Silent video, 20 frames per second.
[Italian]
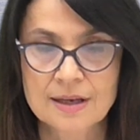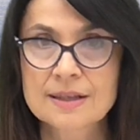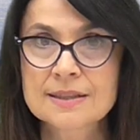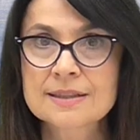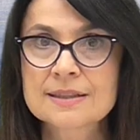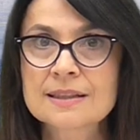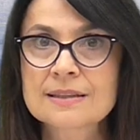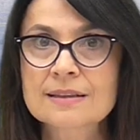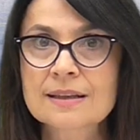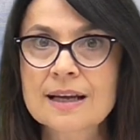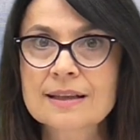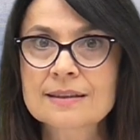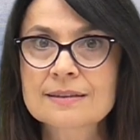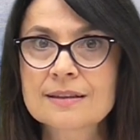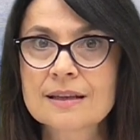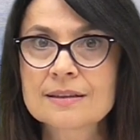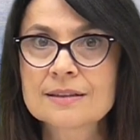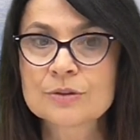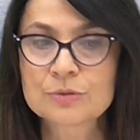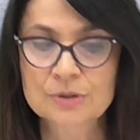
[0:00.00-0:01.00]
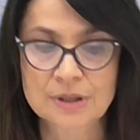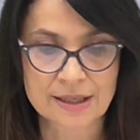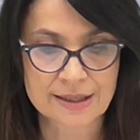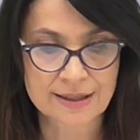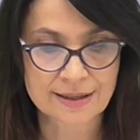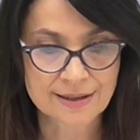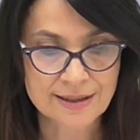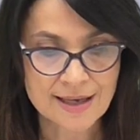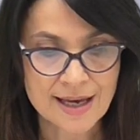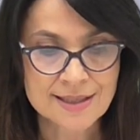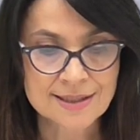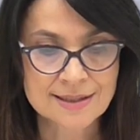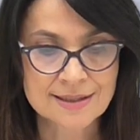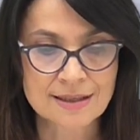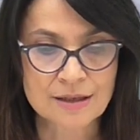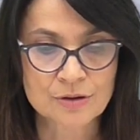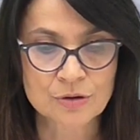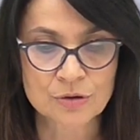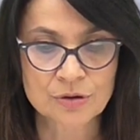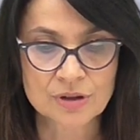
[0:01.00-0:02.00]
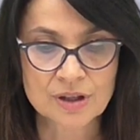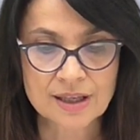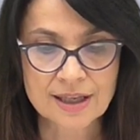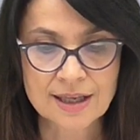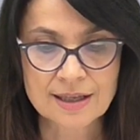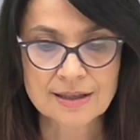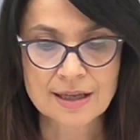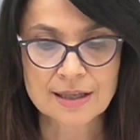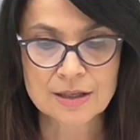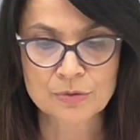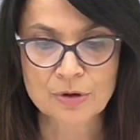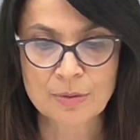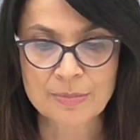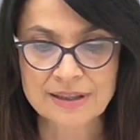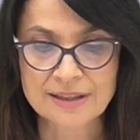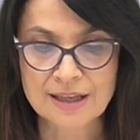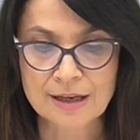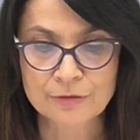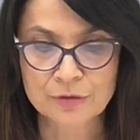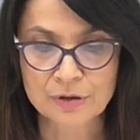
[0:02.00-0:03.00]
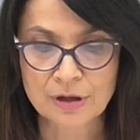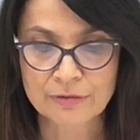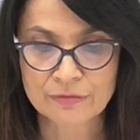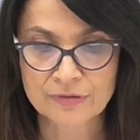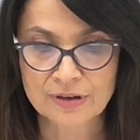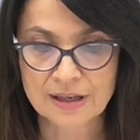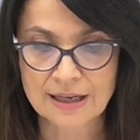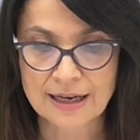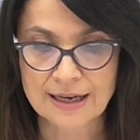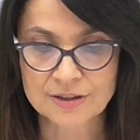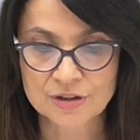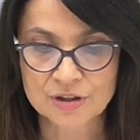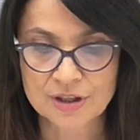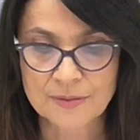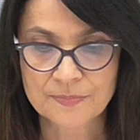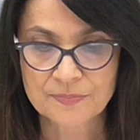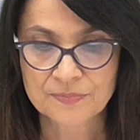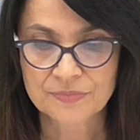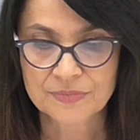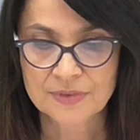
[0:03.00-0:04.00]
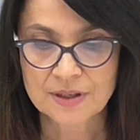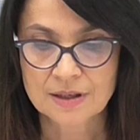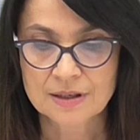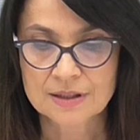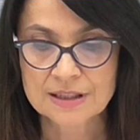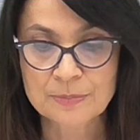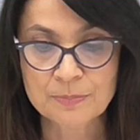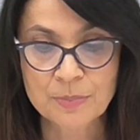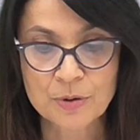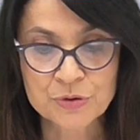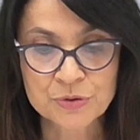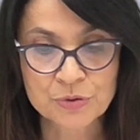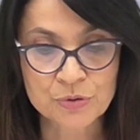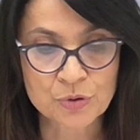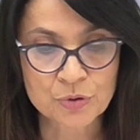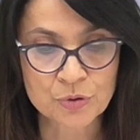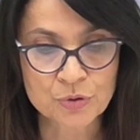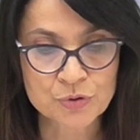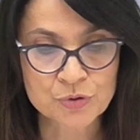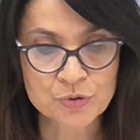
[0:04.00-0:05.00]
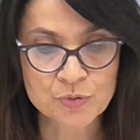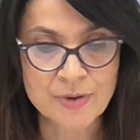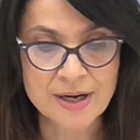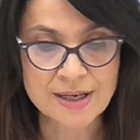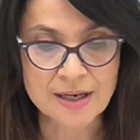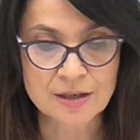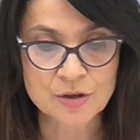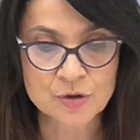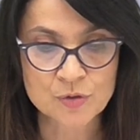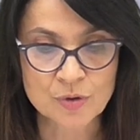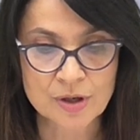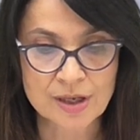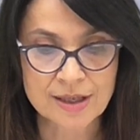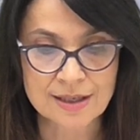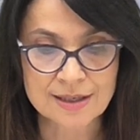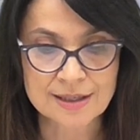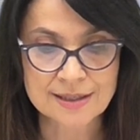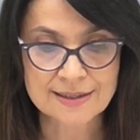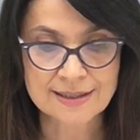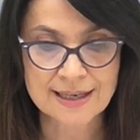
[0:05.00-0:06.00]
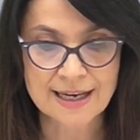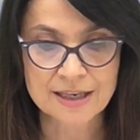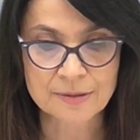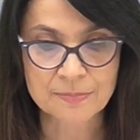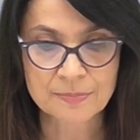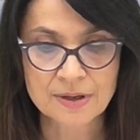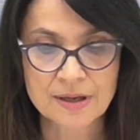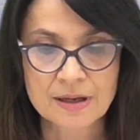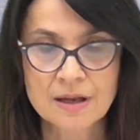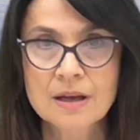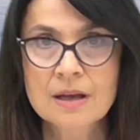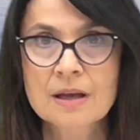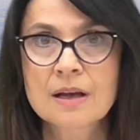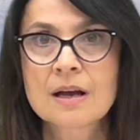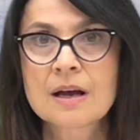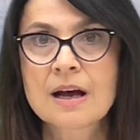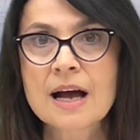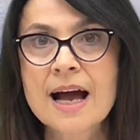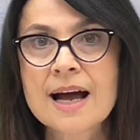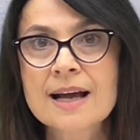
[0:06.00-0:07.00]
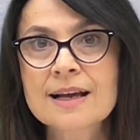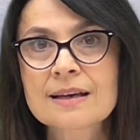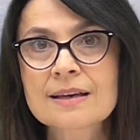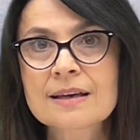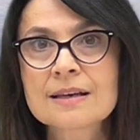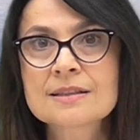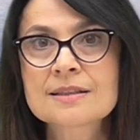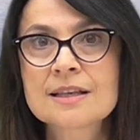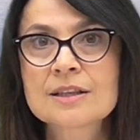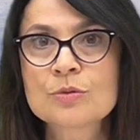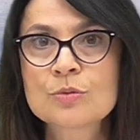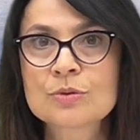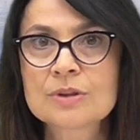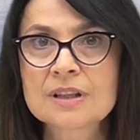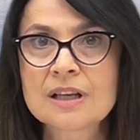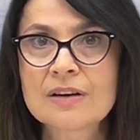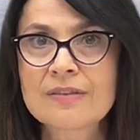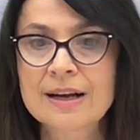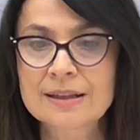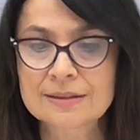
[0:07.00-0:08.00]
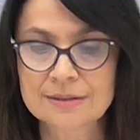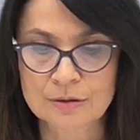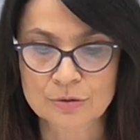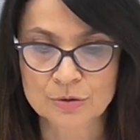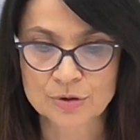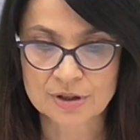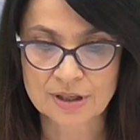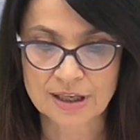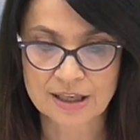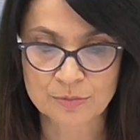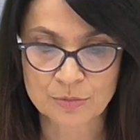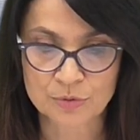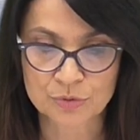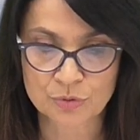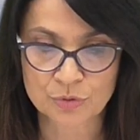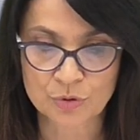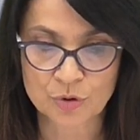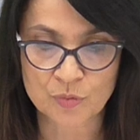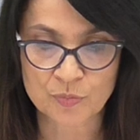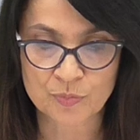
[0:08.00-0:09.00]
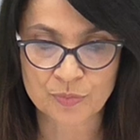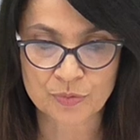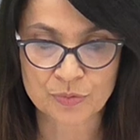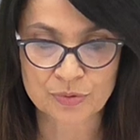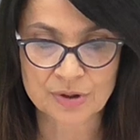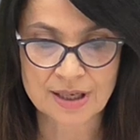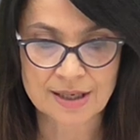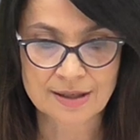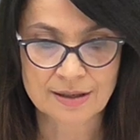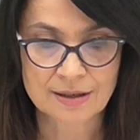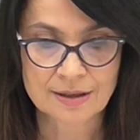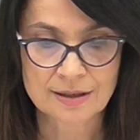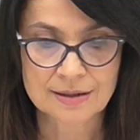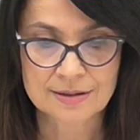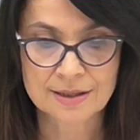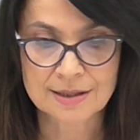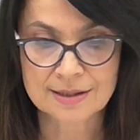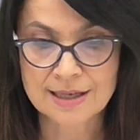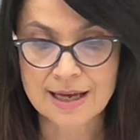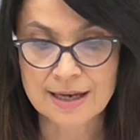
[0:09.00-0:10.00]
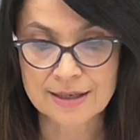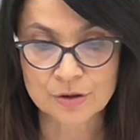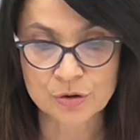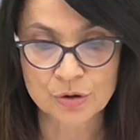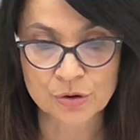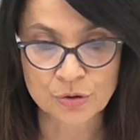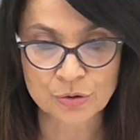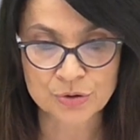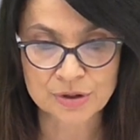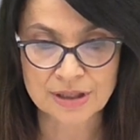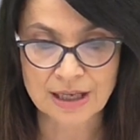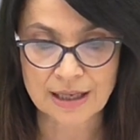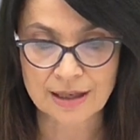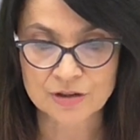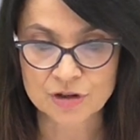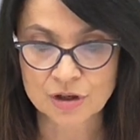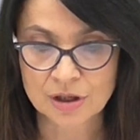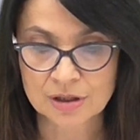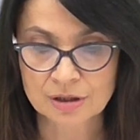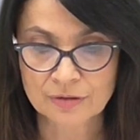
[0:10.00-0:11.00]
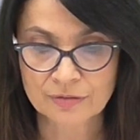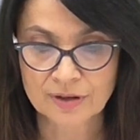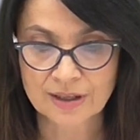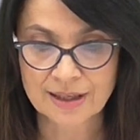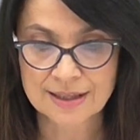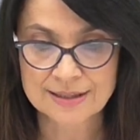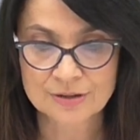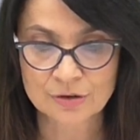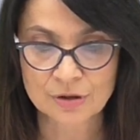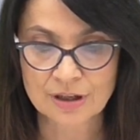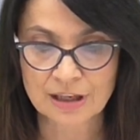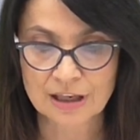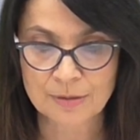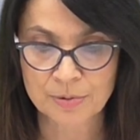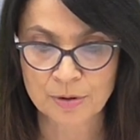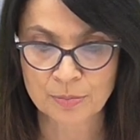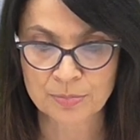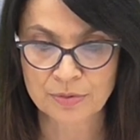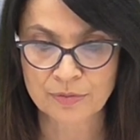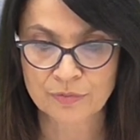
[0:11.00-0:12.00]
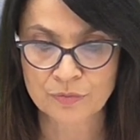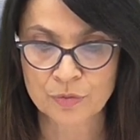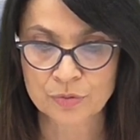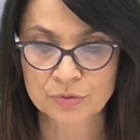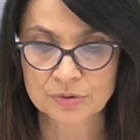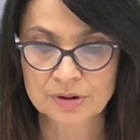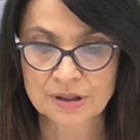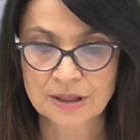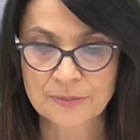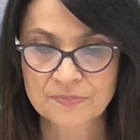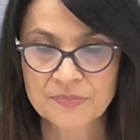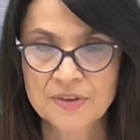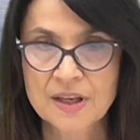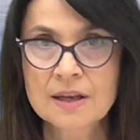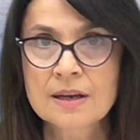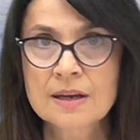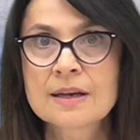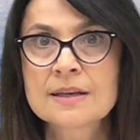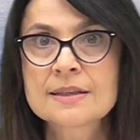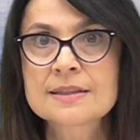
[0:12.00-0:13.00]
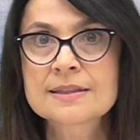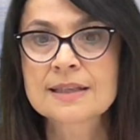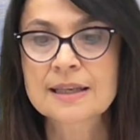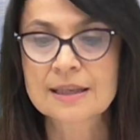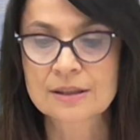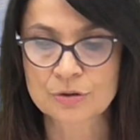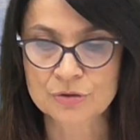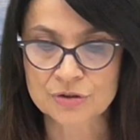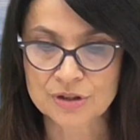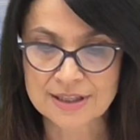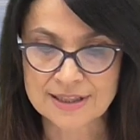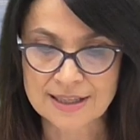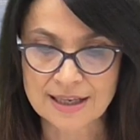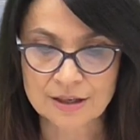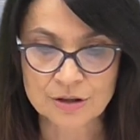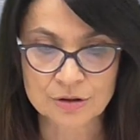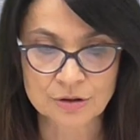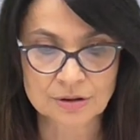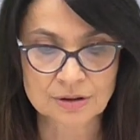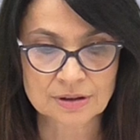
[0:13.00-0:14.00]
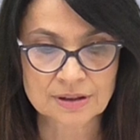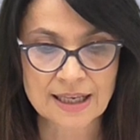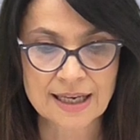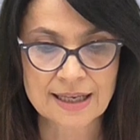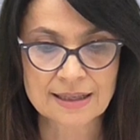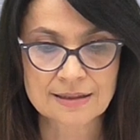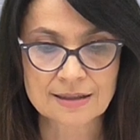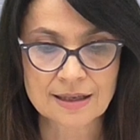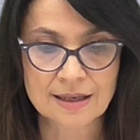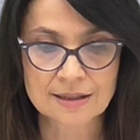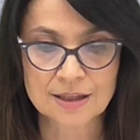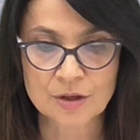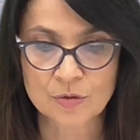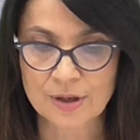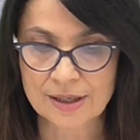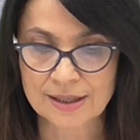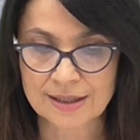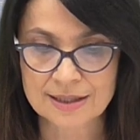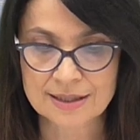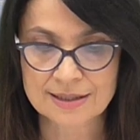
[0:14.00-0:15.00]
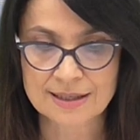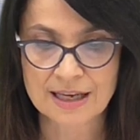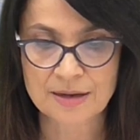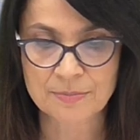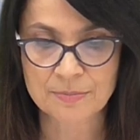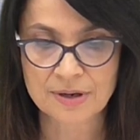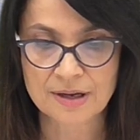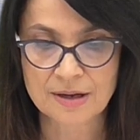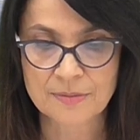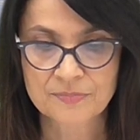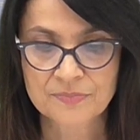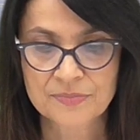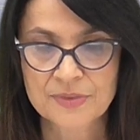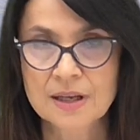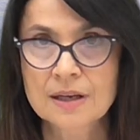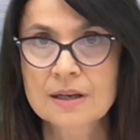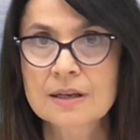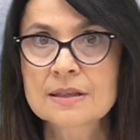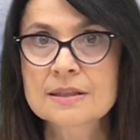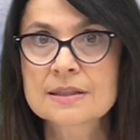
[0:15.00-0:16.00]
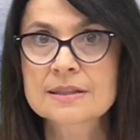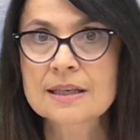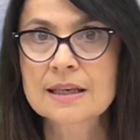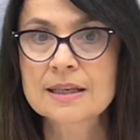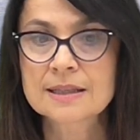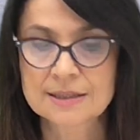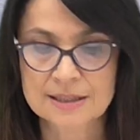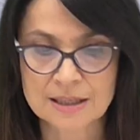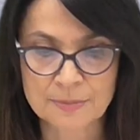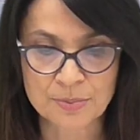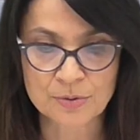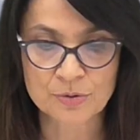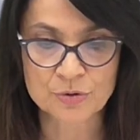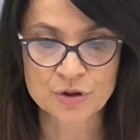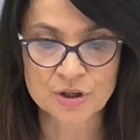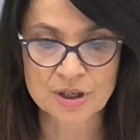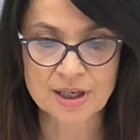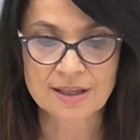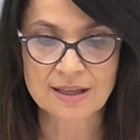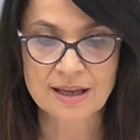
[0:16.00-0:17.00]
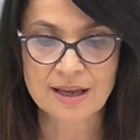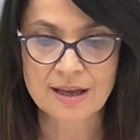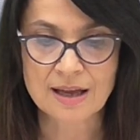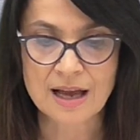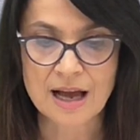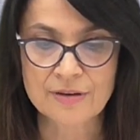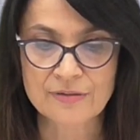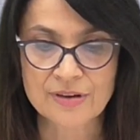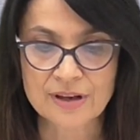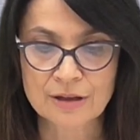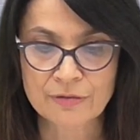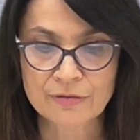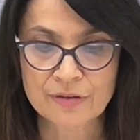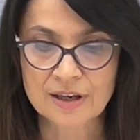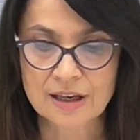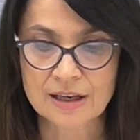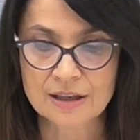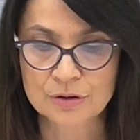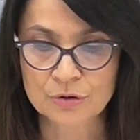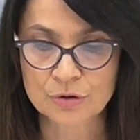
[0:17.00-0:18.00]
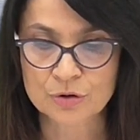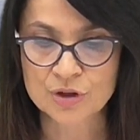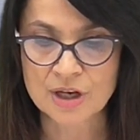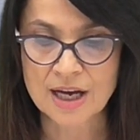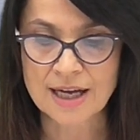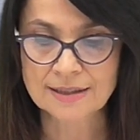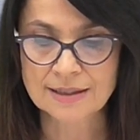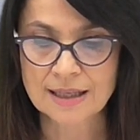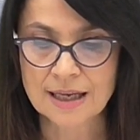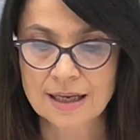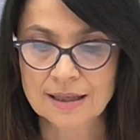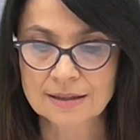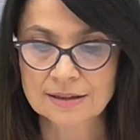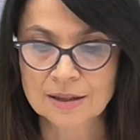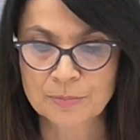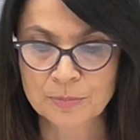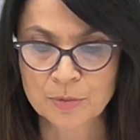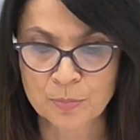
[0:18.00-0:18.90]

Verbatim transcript: Si tratta di una richiesta concreta e di una metafora efficace. Si possono consumare le suole delle scarpe anche seduti davanti allo schermo di un computer se si è rigorosi nella certificazione delle proprie fonti, se non ci si accontenta di quel che sembra, se si procede a verifica incrociata di